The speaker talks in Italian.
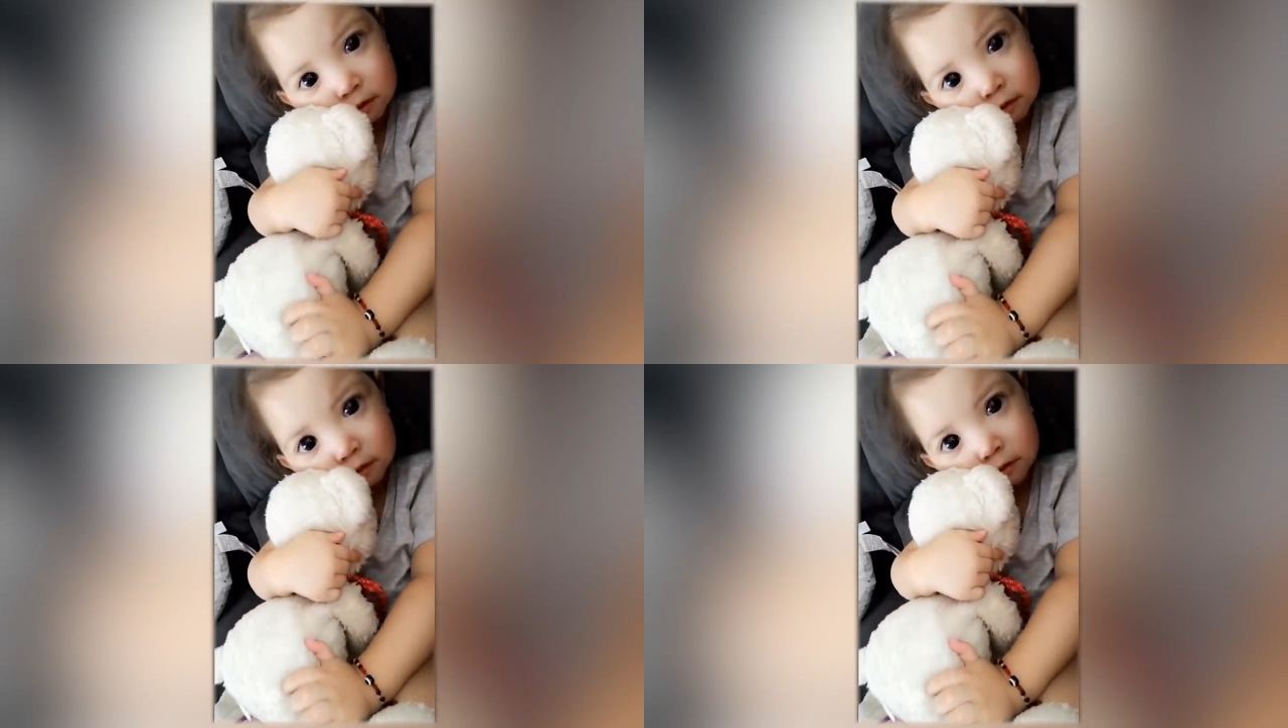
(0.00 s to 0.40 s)

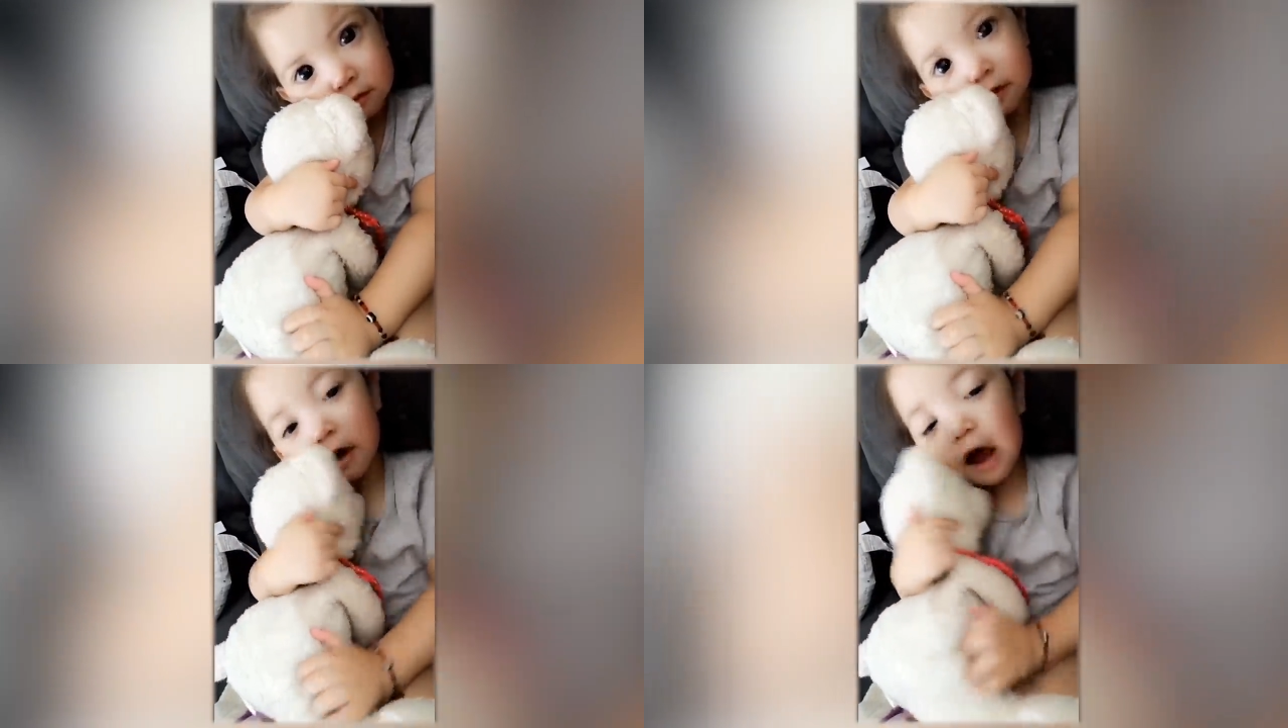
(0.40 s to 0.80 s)

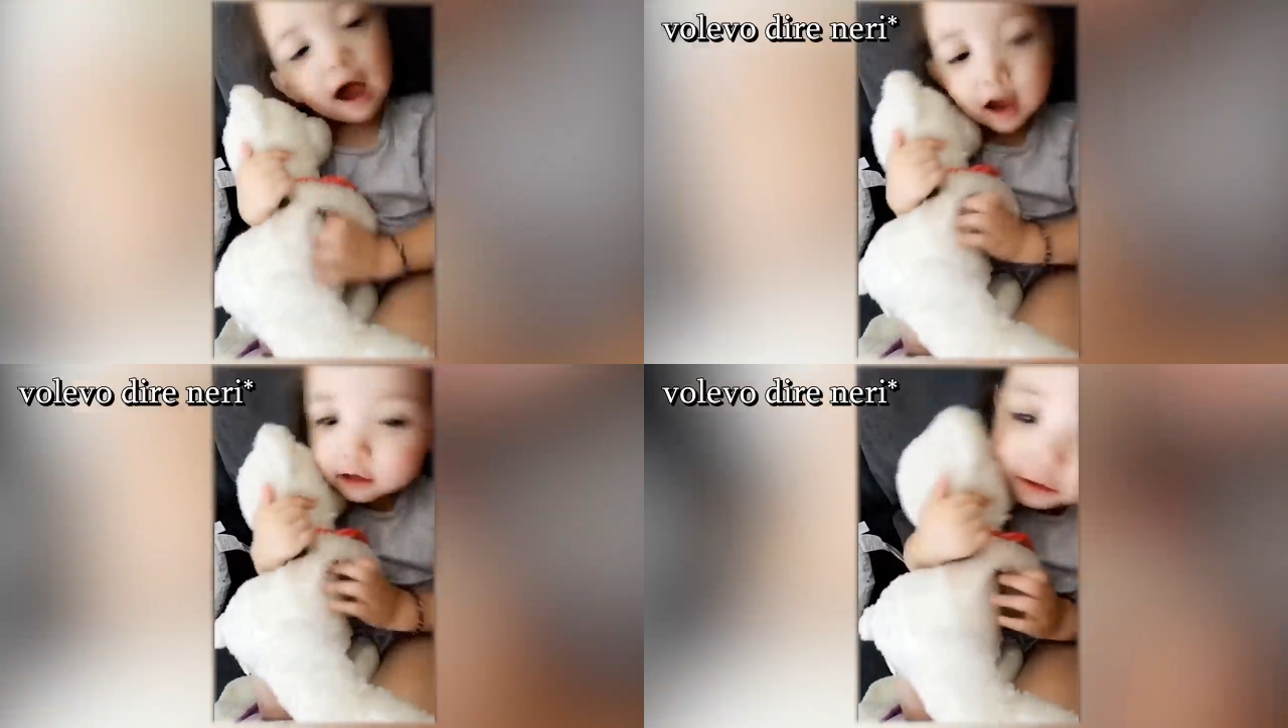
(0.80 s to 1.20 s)
bellissimi
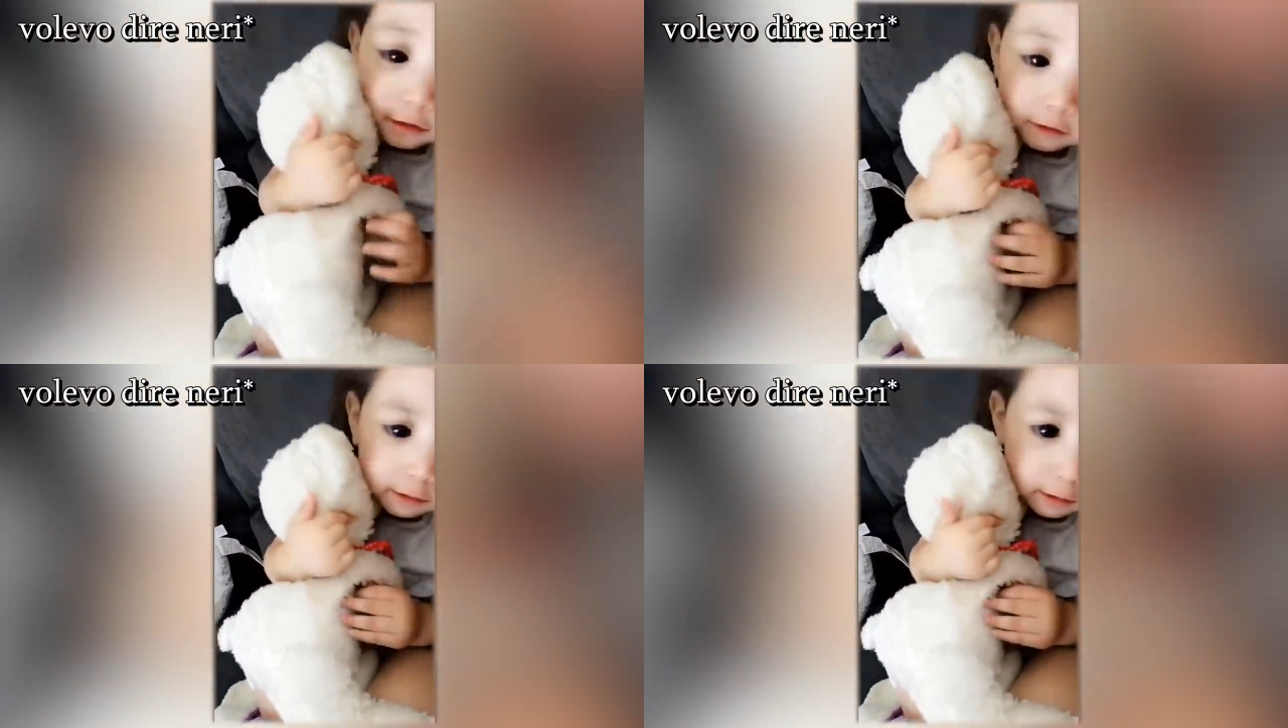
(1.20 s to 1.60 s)
occhi
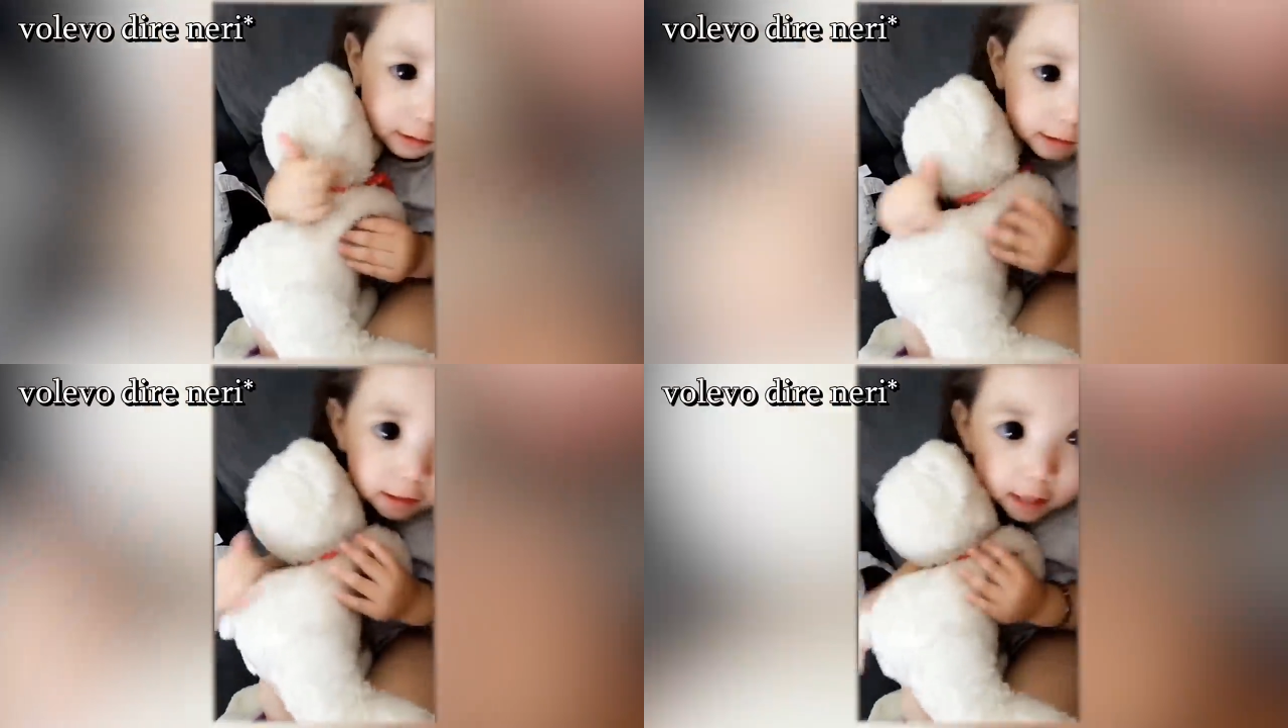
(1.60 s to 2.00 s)
marroni,
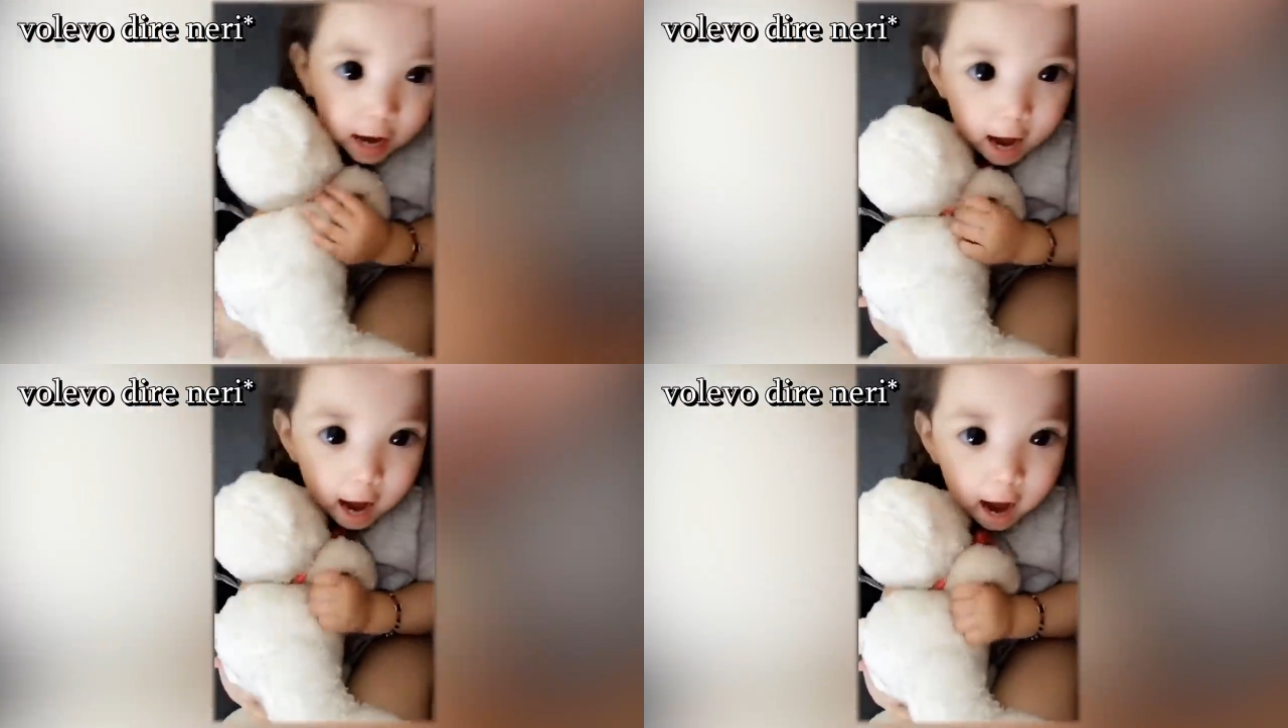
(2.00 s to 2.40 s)
non
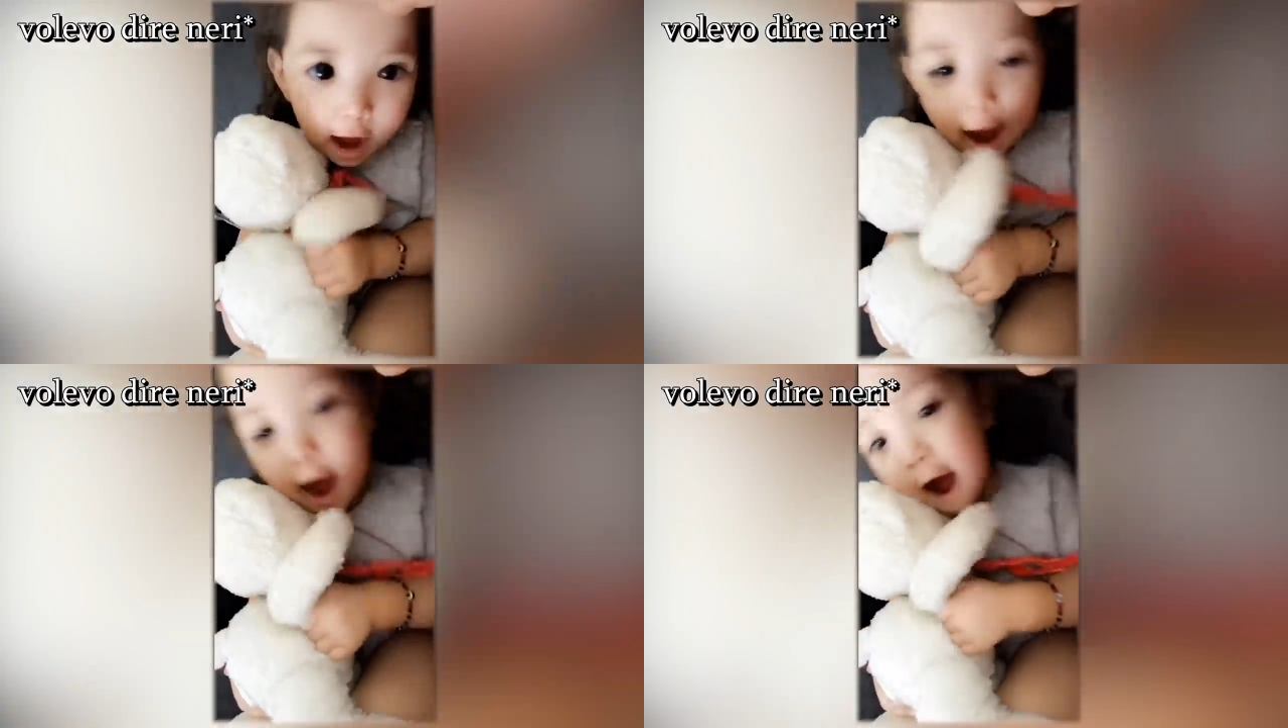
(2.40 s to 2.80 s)
come tutti
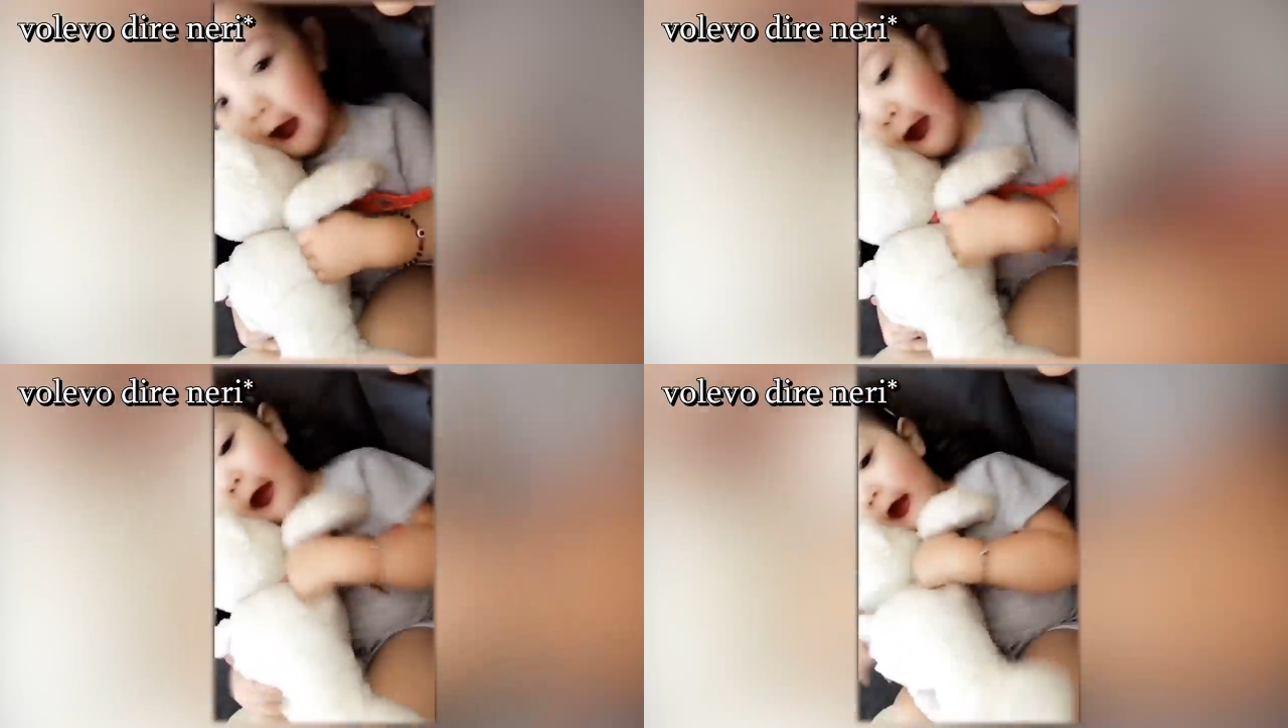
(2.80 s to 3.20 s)
gli altri
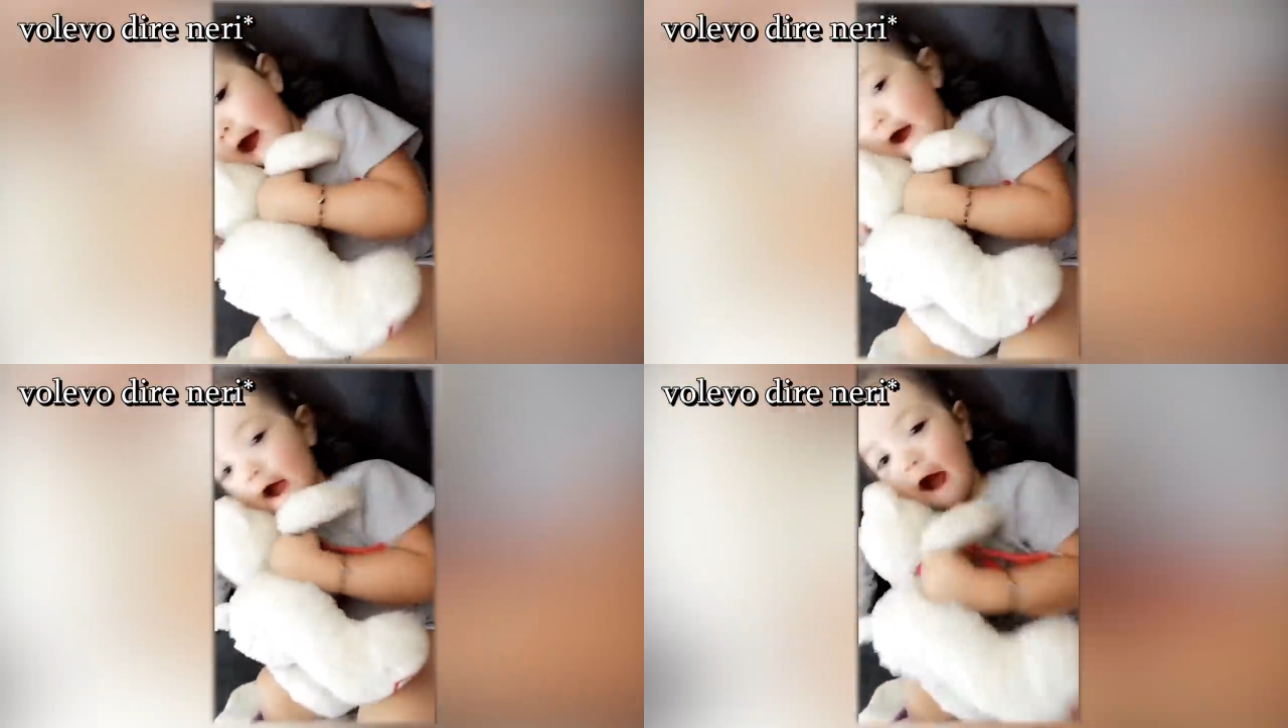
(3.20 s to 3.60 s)
come
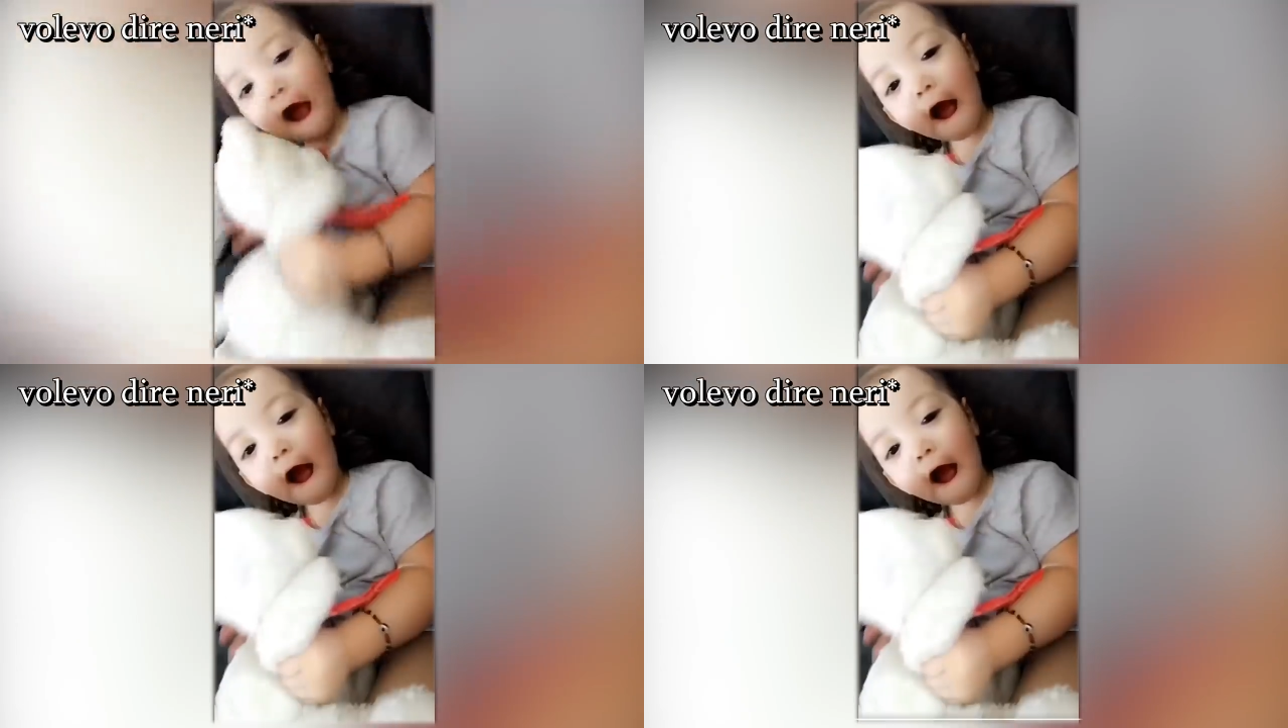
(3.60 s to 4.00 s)
potete vedere.